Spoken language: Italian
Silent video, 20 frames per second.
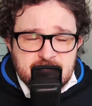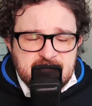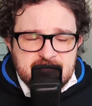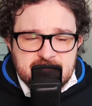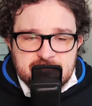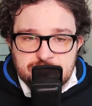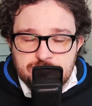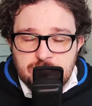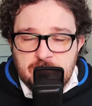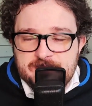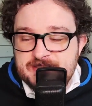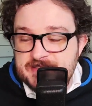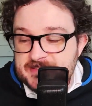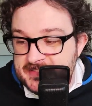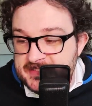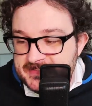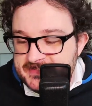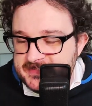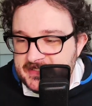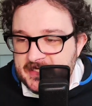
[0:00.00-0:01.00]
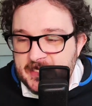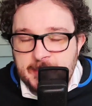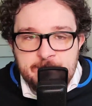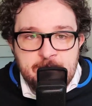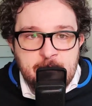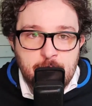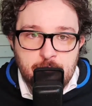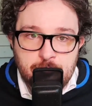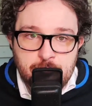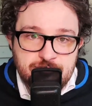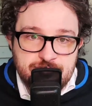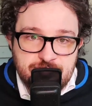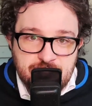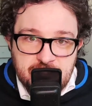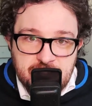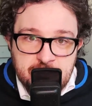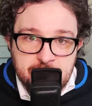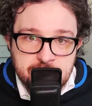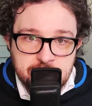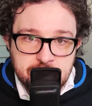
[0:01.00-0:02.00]
Sulla sinistra abbiamo
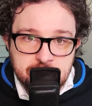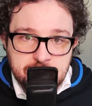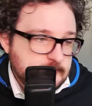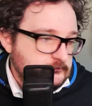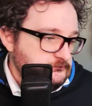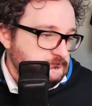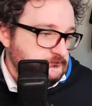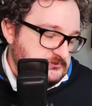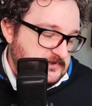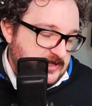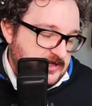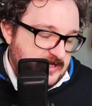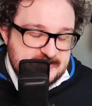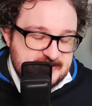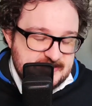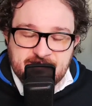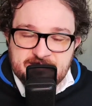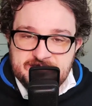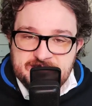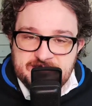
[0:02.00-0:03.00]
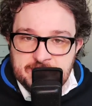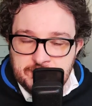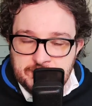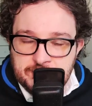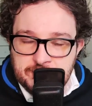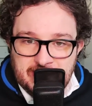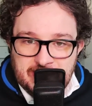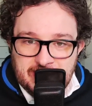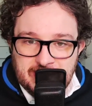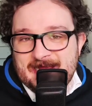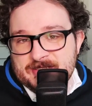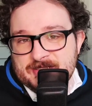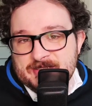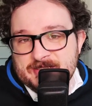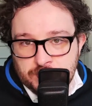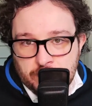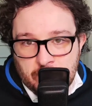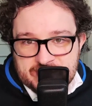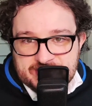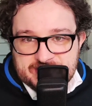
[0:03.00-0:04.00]
Ruggeri, che sta facendo la
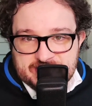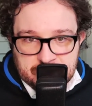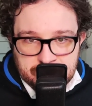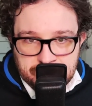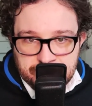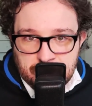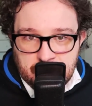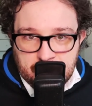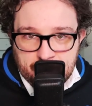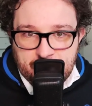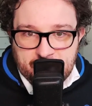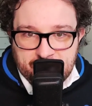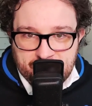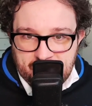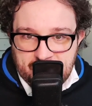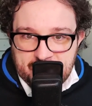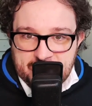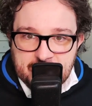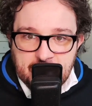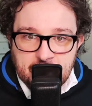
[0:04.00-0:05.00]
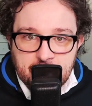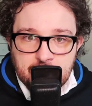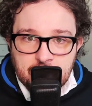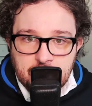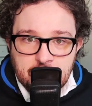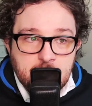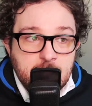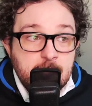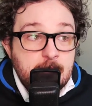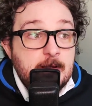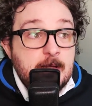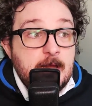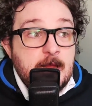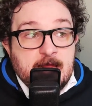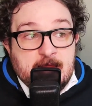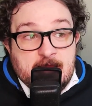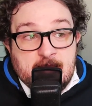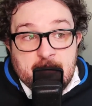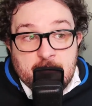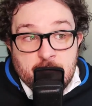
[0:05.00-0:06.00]
sua stagione perfetta,
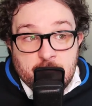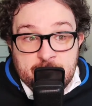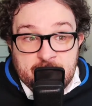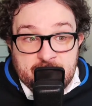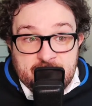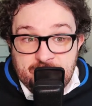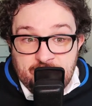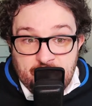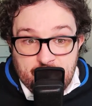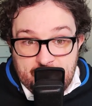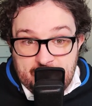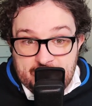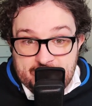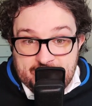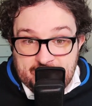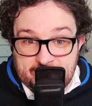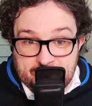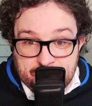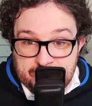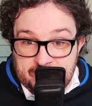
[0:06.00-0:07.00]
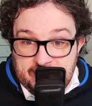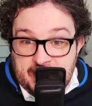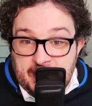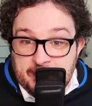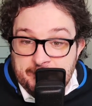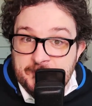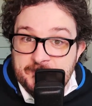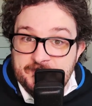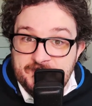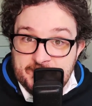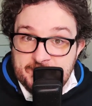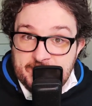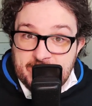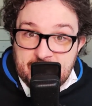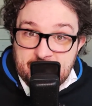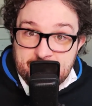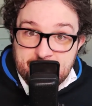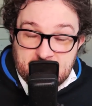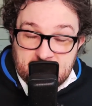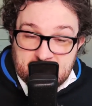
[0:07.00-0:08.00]
è obiettivamente
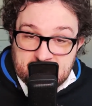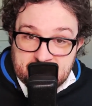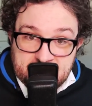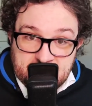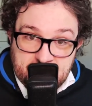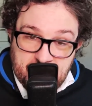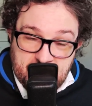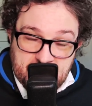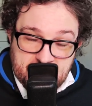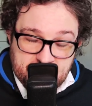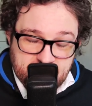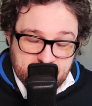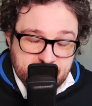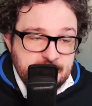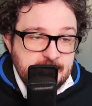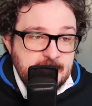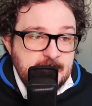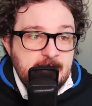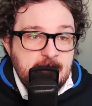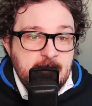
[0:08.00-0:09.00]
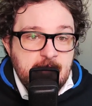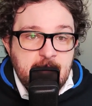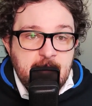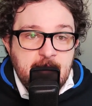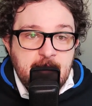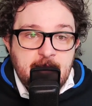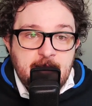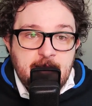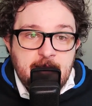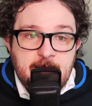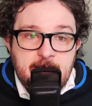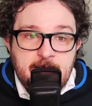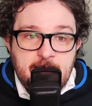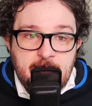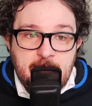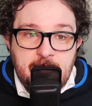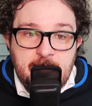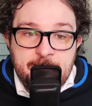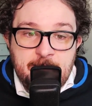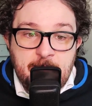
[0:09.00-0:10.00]
inamovibile per rendimento.
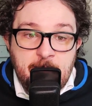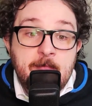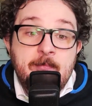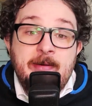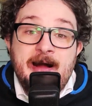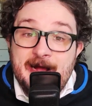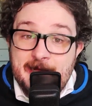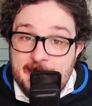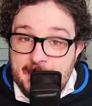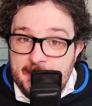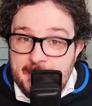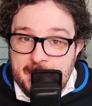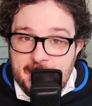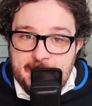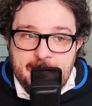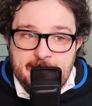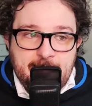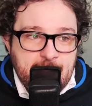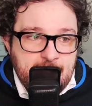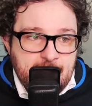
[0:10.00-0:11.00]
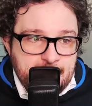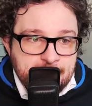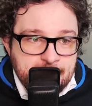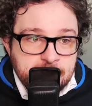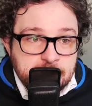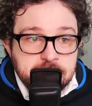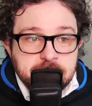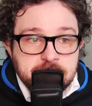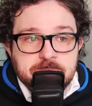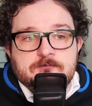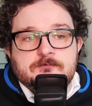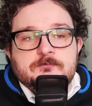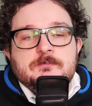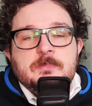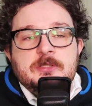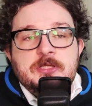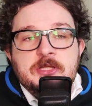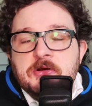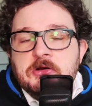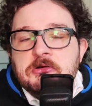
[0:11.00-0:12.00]
Abbiamo Bacher che
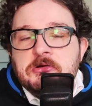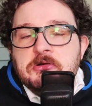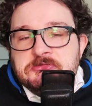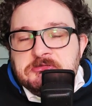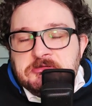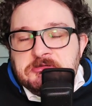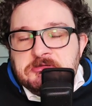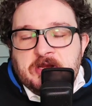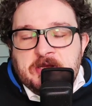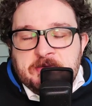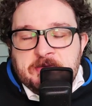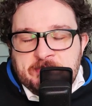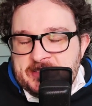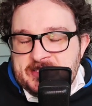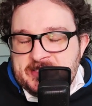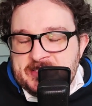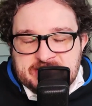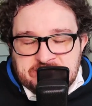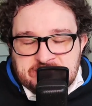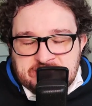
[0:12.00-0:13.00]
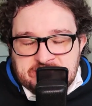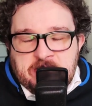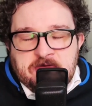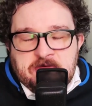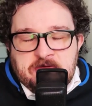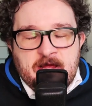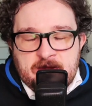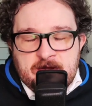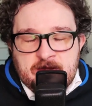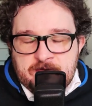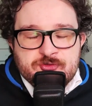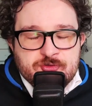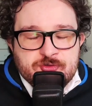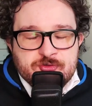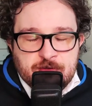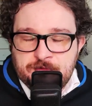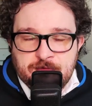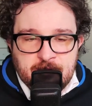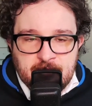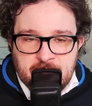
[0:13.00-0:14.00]
io continuo a ripetere, secondo me non è un
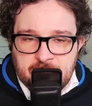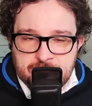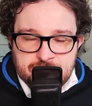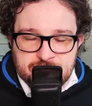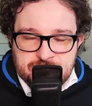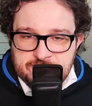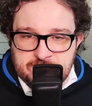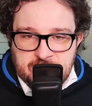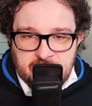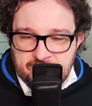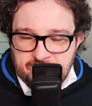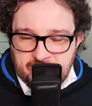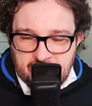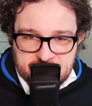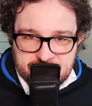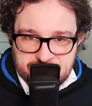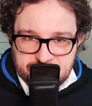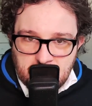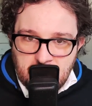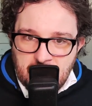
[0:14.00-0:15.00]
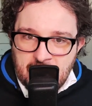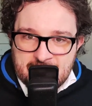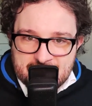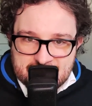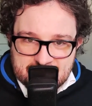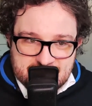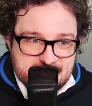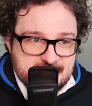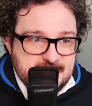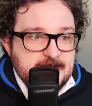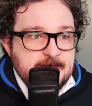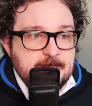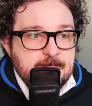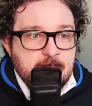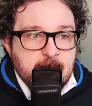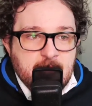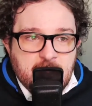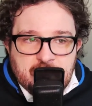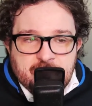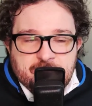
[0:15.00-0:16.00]
giocatore così malvagio, anzi,
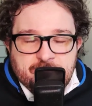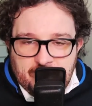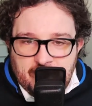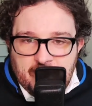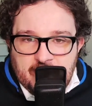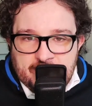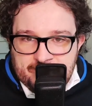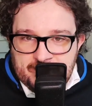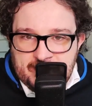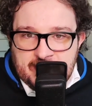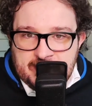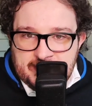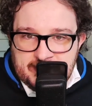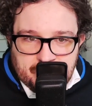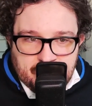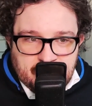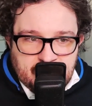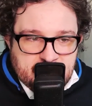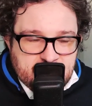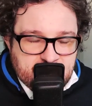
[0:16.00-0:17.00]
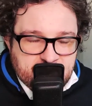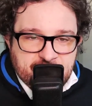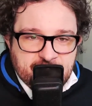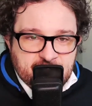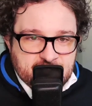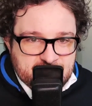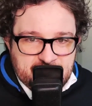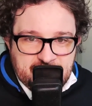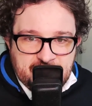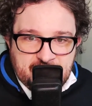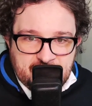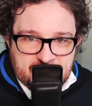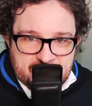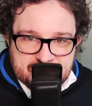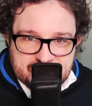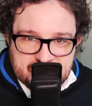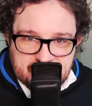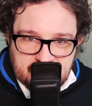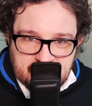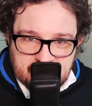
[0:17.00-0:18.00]
ma fa evidentemente fatica a
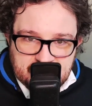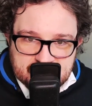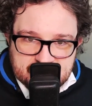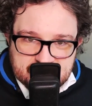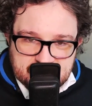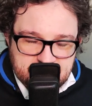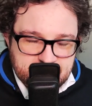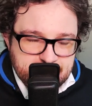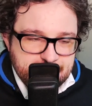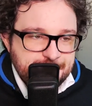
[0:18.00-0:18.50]
inserirsi.